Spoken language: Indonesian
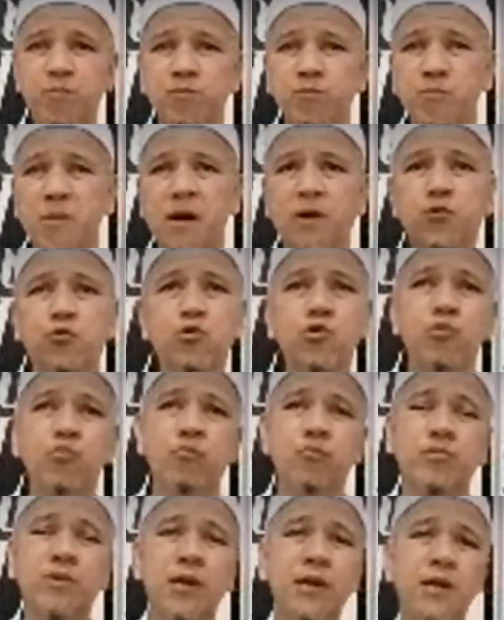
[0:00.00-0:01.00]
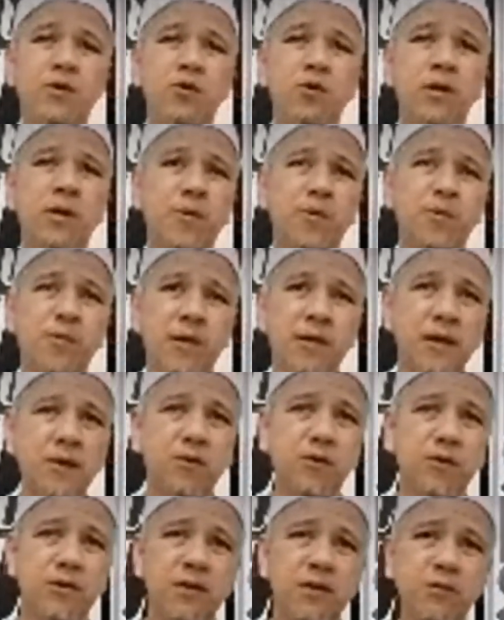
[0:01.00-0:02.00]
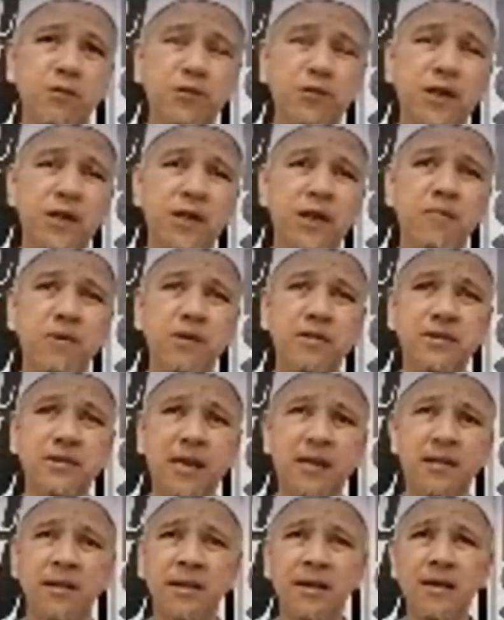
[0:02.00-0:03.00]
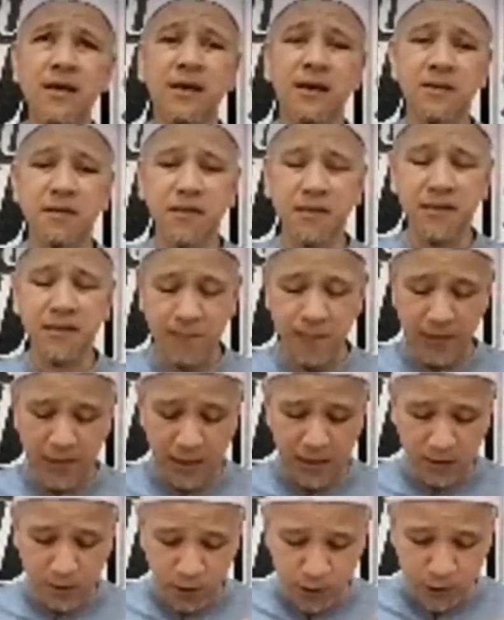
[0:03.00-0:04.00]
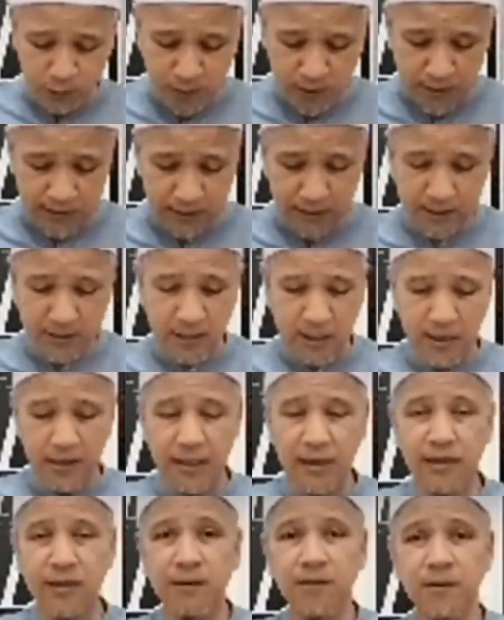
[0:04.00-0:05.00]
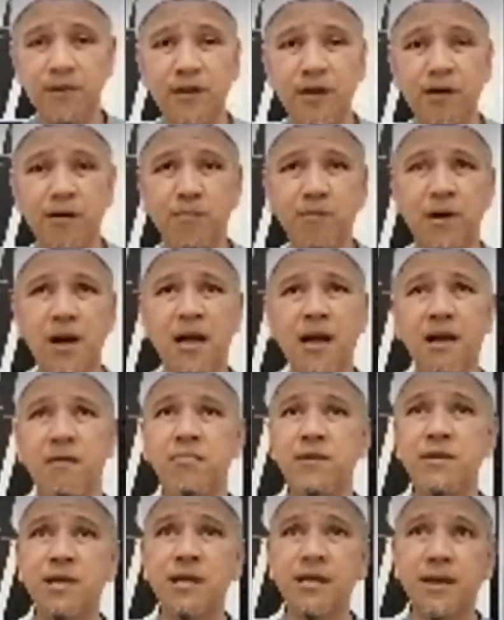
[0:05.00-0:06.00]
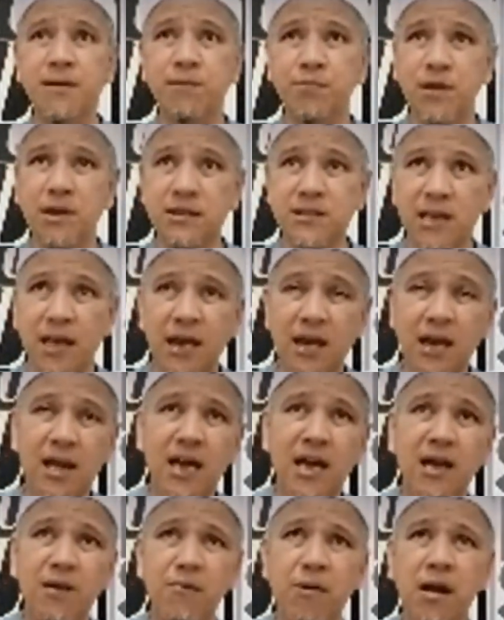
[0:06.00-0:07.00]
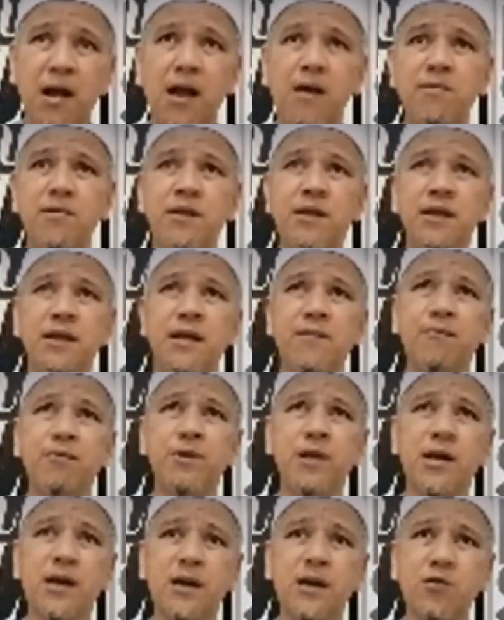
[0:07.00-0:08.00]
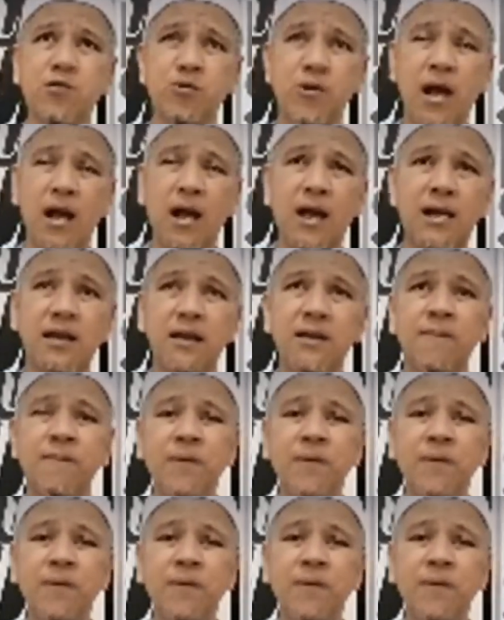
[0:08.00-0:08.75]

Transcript: Maksum, terlindung dari perbuatan dosa, dosa dan maksiat. Tetapi introspeksi diri, ya menganggap dirinya punya salah, menganggap dirinya punya kekurangan,